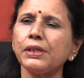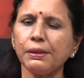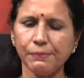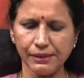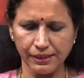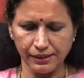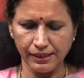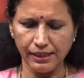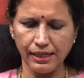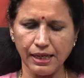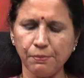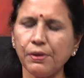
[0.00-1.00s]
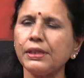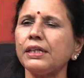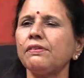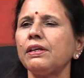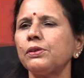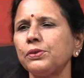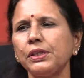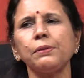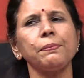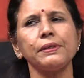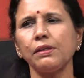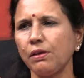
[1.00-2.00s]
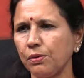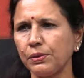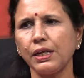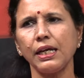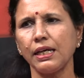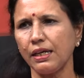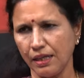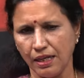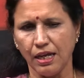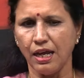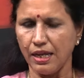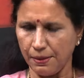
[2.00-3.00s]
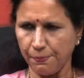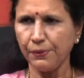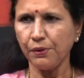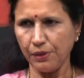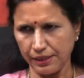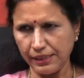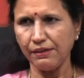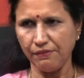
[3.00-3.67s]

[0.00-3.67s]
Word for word: ముఖ్యమంత్రికి మొన్నటి వరకు తిరుపతిలో ఉన్న ఇప్పుడు అంటే